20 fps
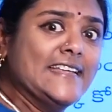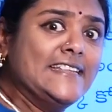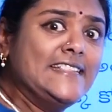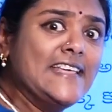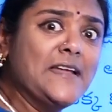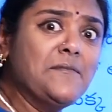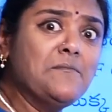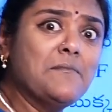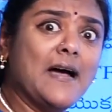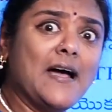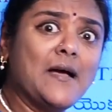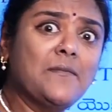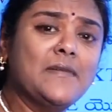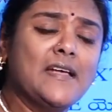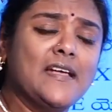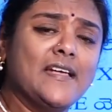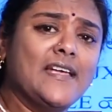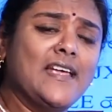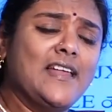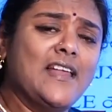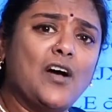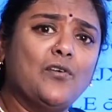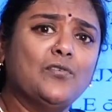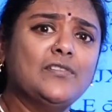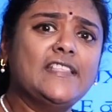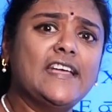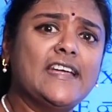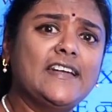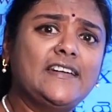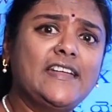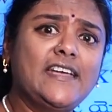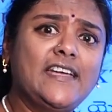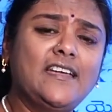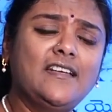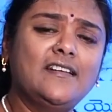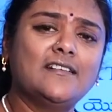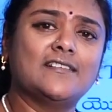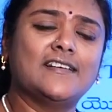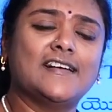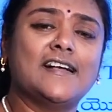ఇదేంటి మ్యామ్ ఇలా ఏంటి
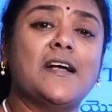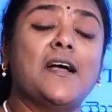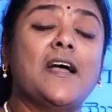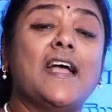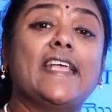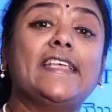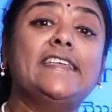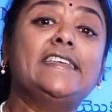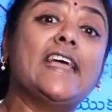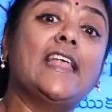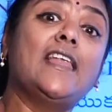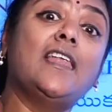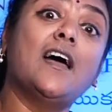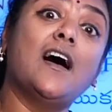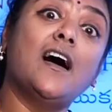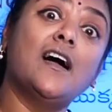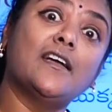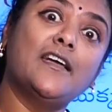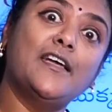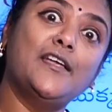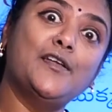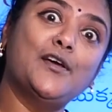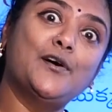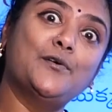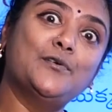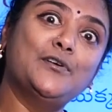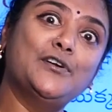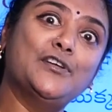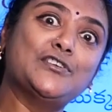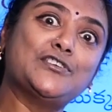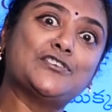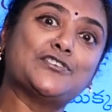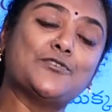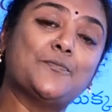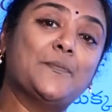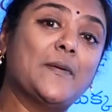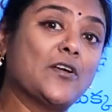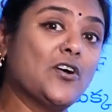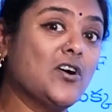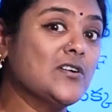ఎలాగైనా ఉండొచ్చు
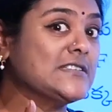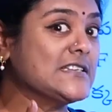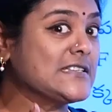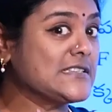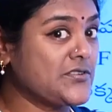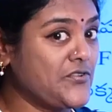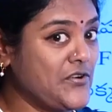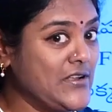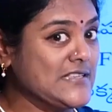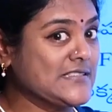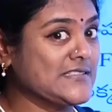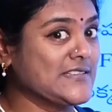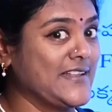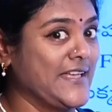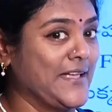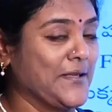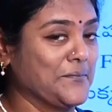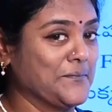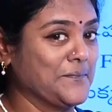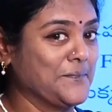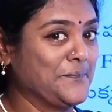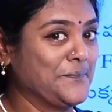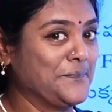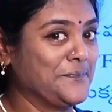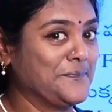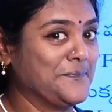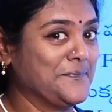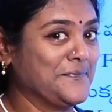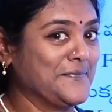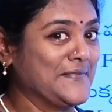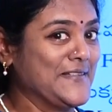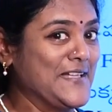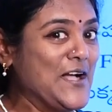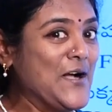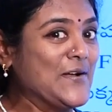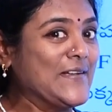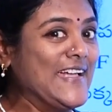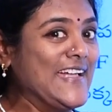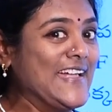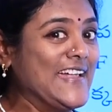బికాజ్ ఇట్స్ రీజనింగ్
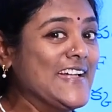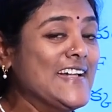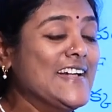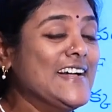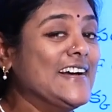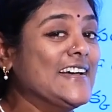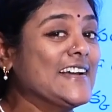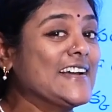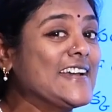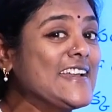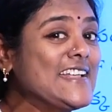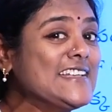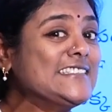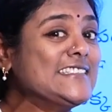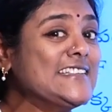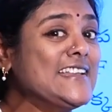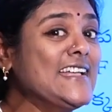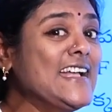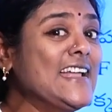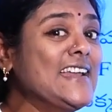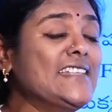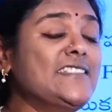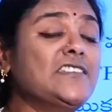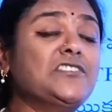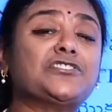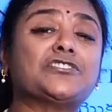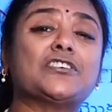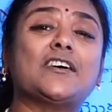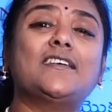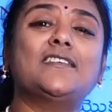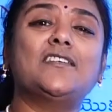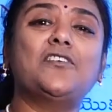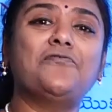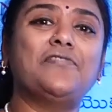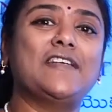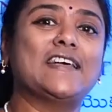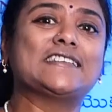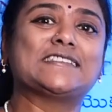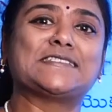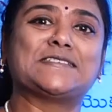ఓకే రీజనింగ్ అనేది చాలా
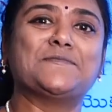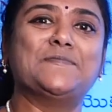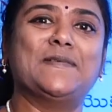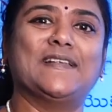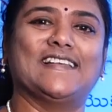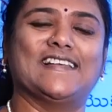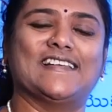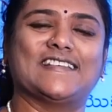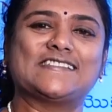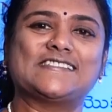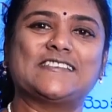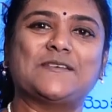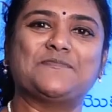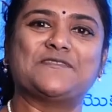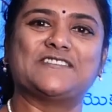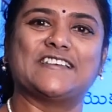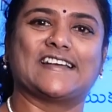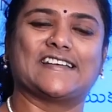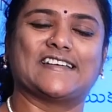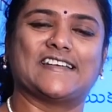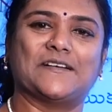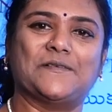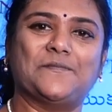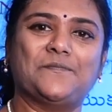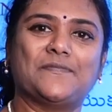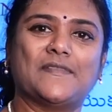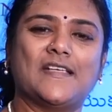ఫ్లెక్సిబుల్ సబ్జెక్ట్